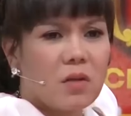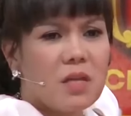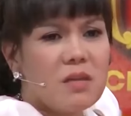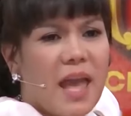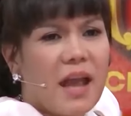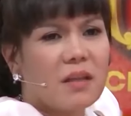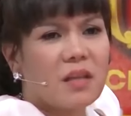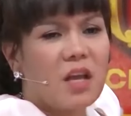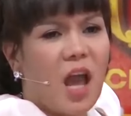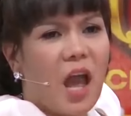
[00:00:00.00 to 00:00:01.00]
có dính dáng gì
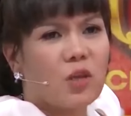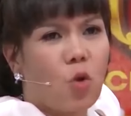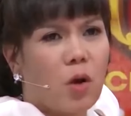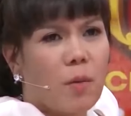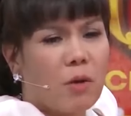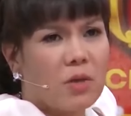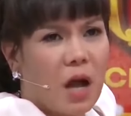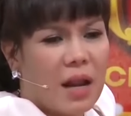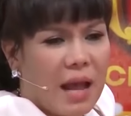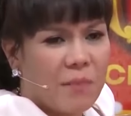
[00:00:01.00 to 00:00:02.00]
tới nghệ thuật có bao
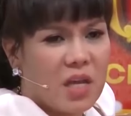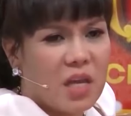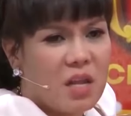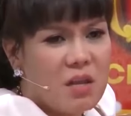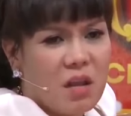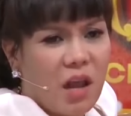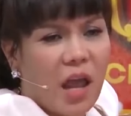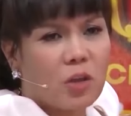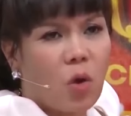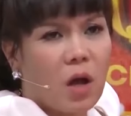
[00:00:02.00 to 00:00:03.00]
giờ làm cái gì dính nghệ